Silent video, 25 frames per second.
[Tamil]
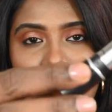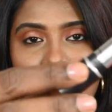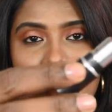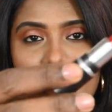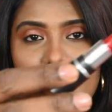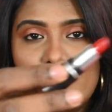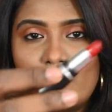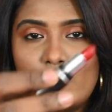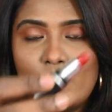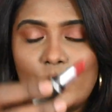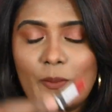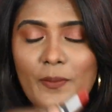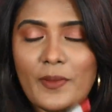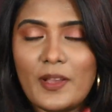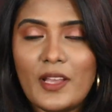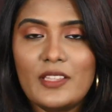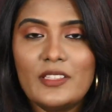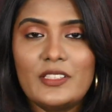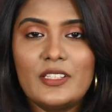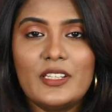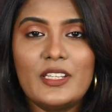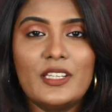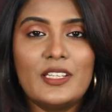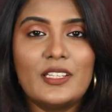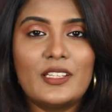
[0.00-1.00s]
இது ஒரு
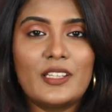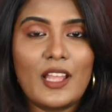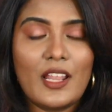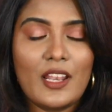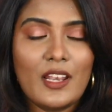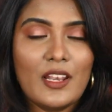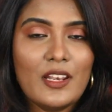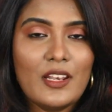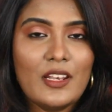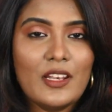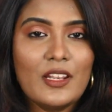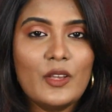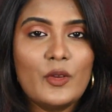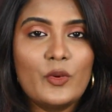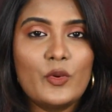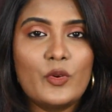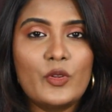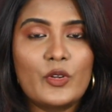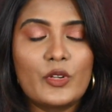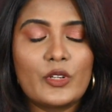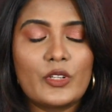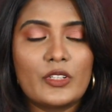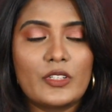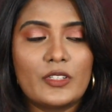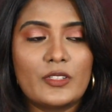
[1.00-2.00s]
மாதிரி நல்ல
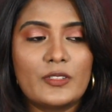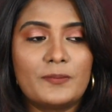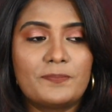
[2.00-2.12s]
ஒரு